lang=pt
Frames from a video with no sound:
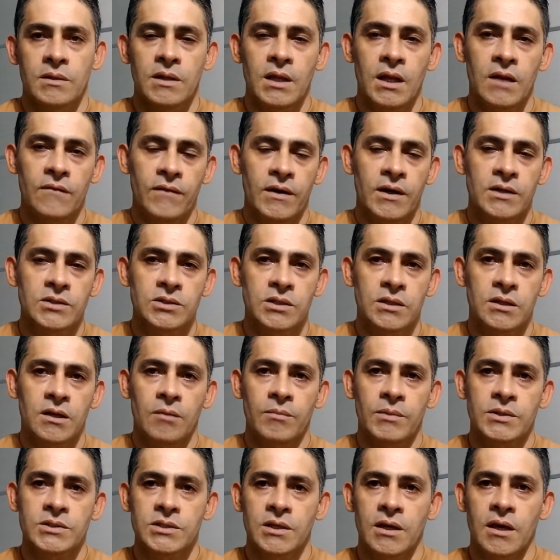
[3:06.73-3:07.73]
Ele vai
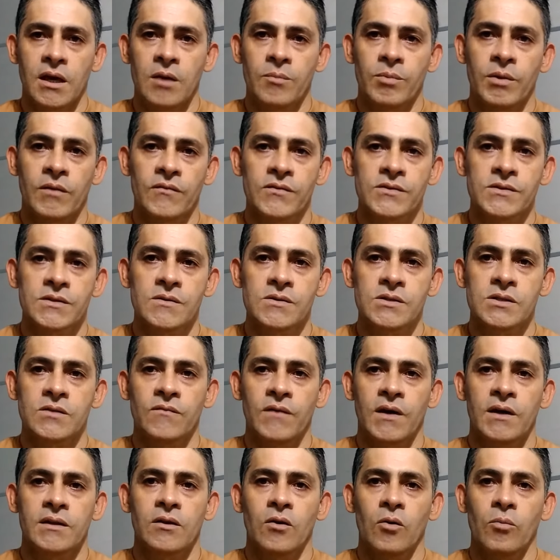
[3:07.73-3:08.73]
gerar uma GR para você, você
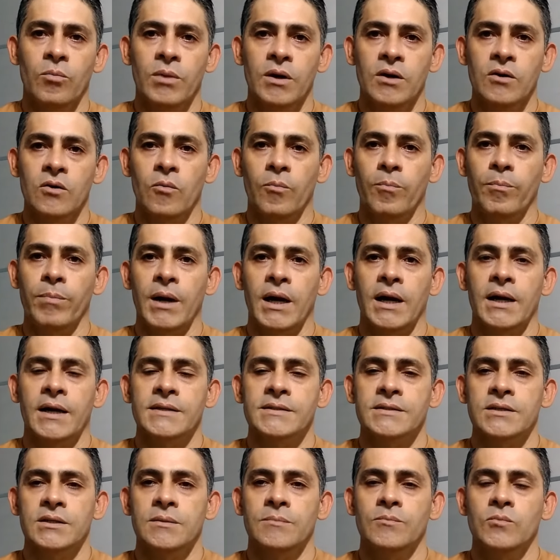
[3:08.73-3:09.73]
vai até o banco,
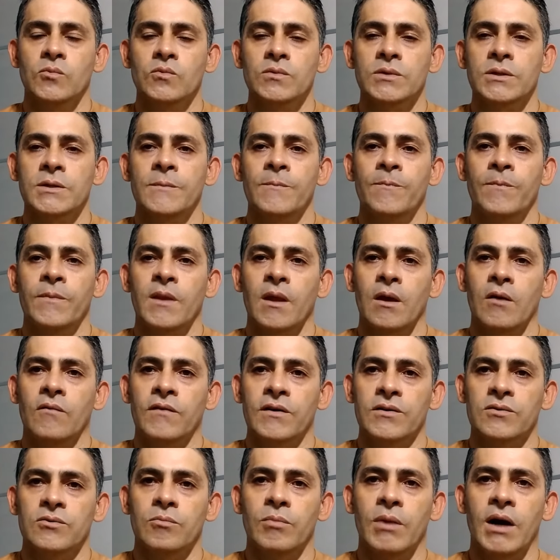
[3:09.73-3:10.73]
paga essa multa, é um
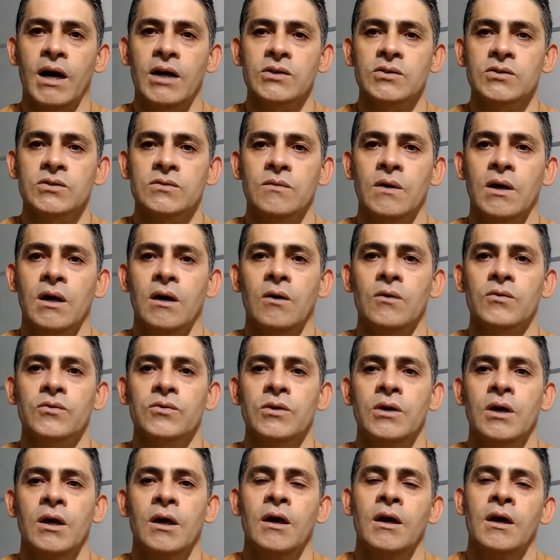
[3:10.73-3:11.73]
valor baixo, não é
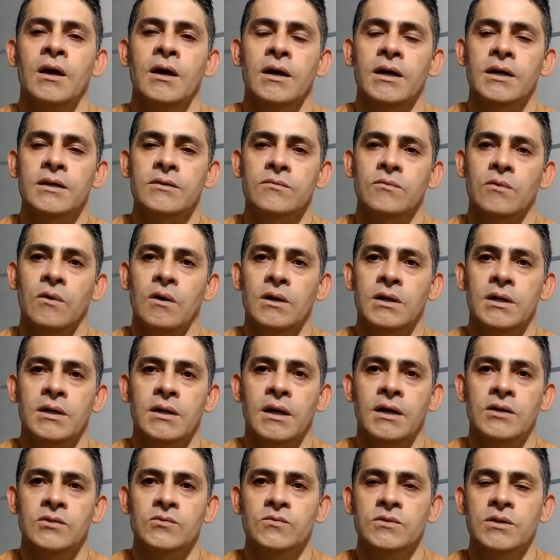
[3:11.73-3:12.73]
alto,
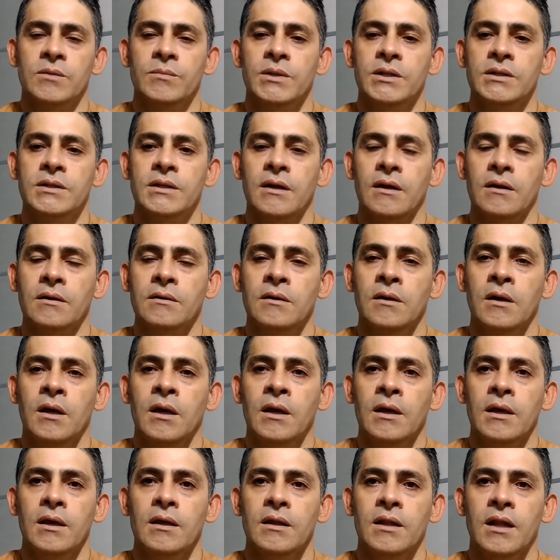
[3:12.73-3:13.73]
retorna à junta militar,
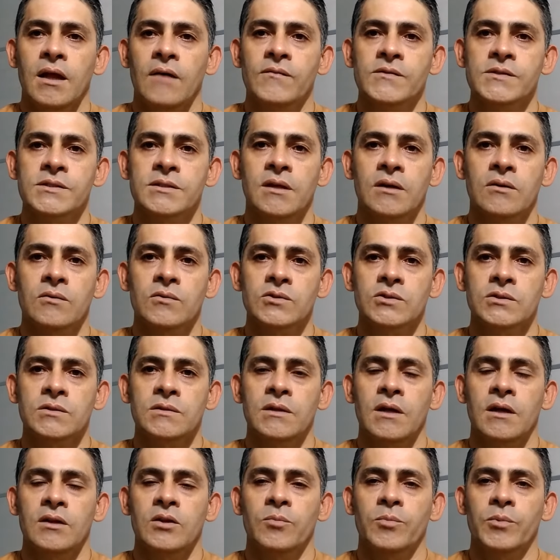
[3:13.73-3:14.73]
lá você dá
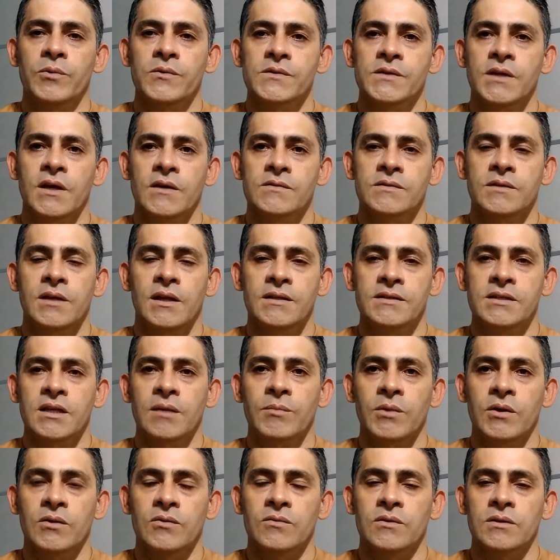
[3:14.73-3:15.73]
continuidade ao processo de
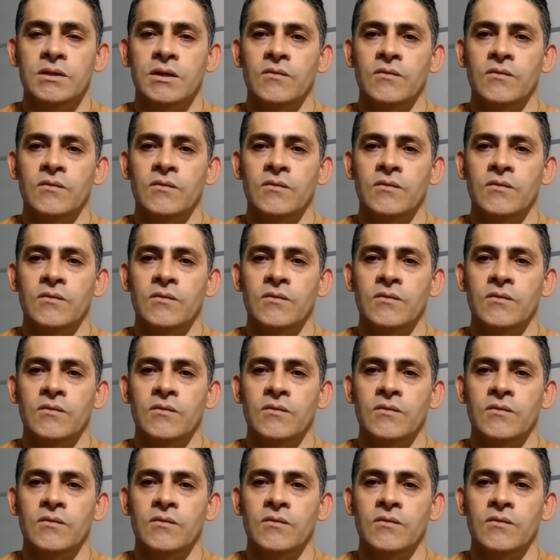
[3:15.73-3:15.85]
alistamento.